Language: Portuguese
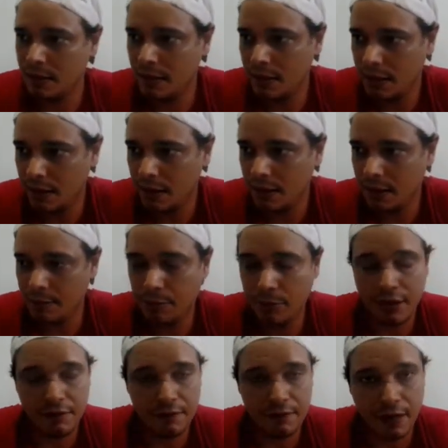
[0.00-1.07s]
É, e por
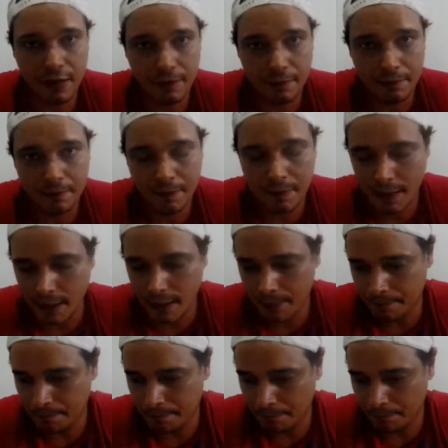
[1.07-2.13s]
aí vai, tá?